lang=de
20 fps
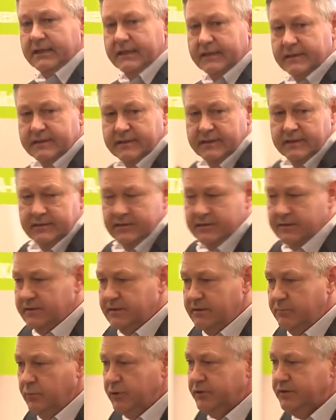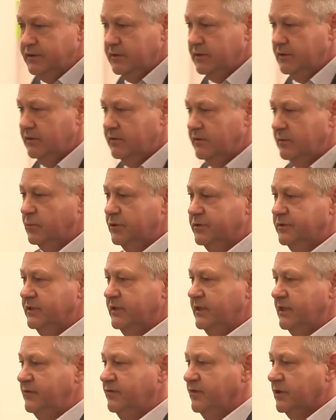es ist, Sie müssen, Sie müssen
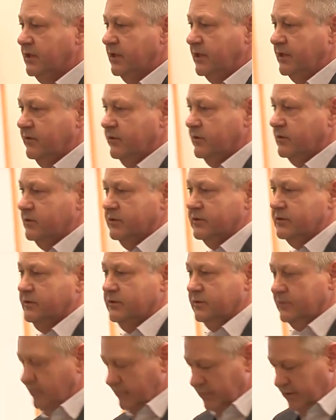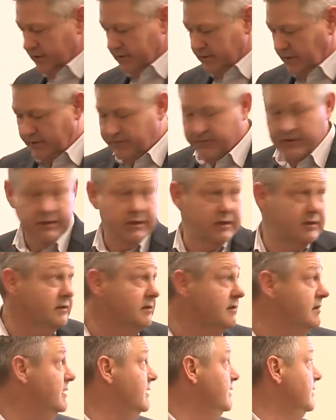tiefer gehen, sonst wird das einfach nicht
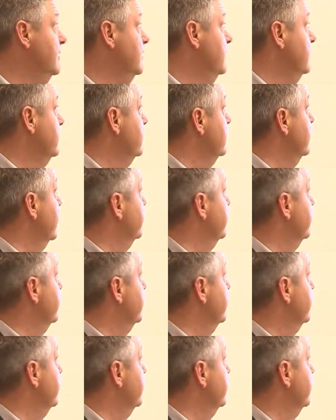zum